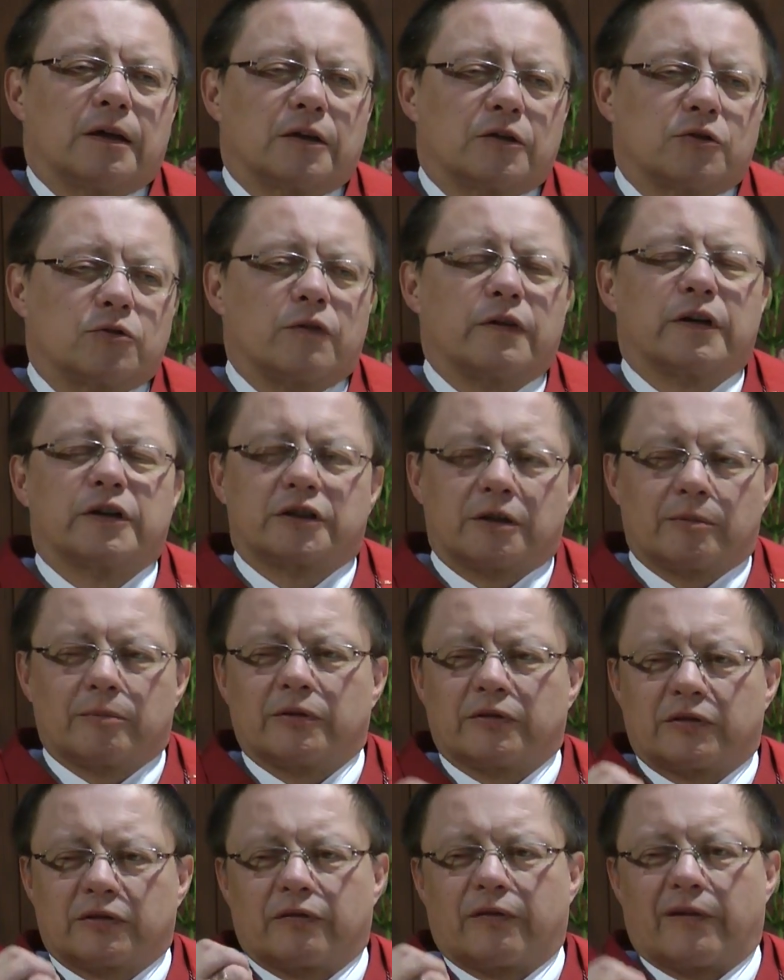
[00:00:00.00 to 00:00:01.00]
Człowiek,
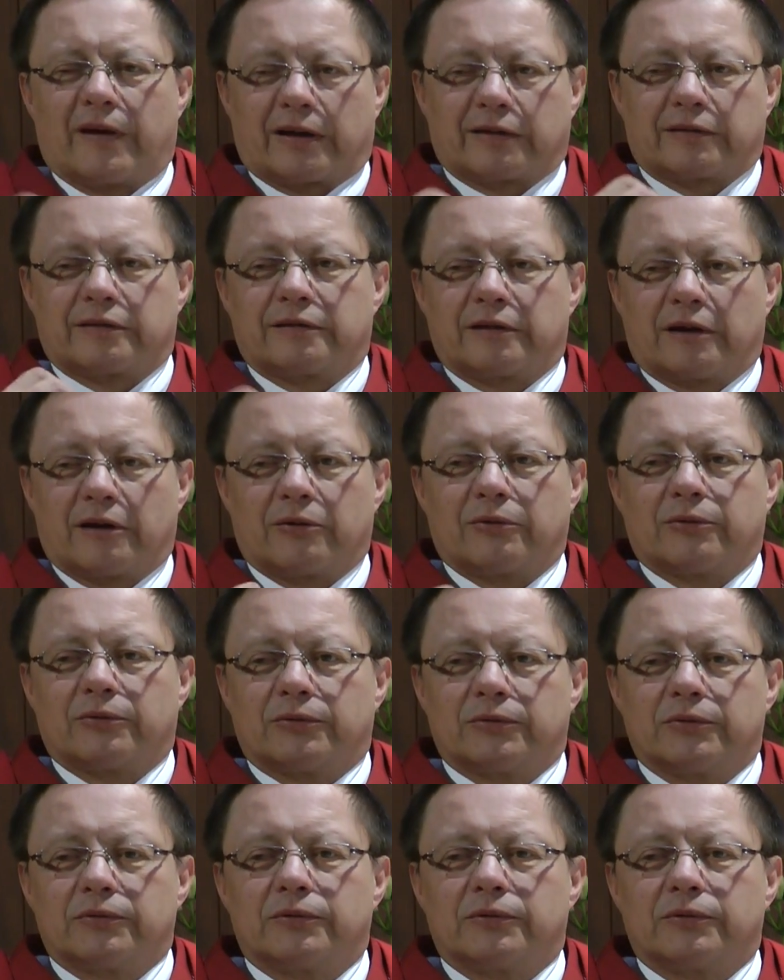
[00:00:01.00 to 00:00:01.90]
żeby stwardniał,